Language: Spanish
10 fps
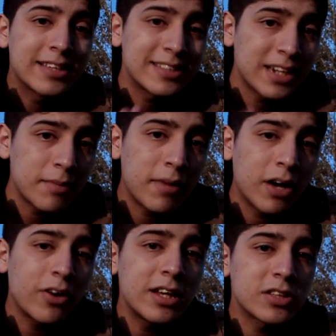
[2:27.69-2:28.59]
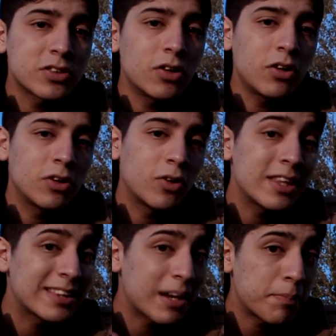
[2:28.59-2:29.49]
Sin embargo, el ISO lo
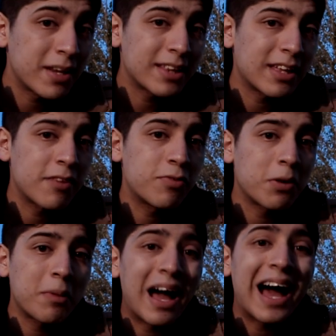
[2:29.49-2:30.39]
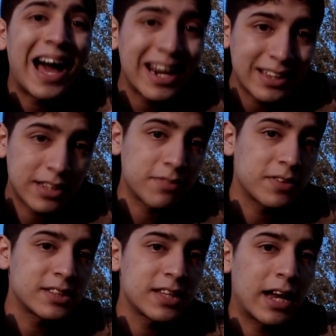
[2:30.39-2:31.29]
interpreta de forma
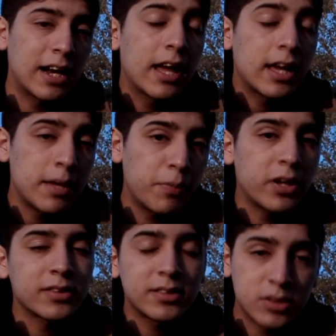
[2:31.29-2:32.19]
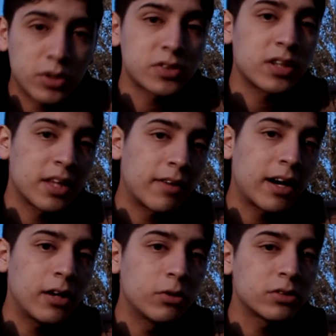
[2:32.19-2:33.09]
artificial y por eso en situaciones de
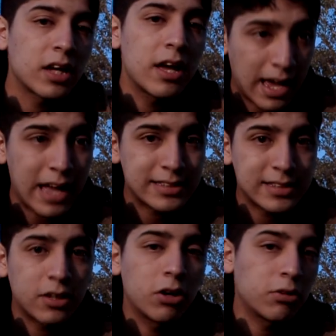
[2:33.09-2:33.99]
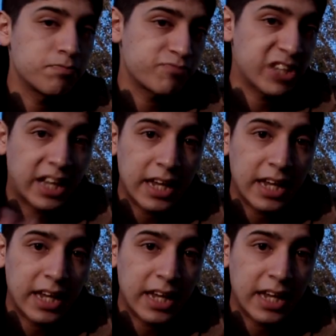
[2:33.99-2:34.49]
baja luz se hace o se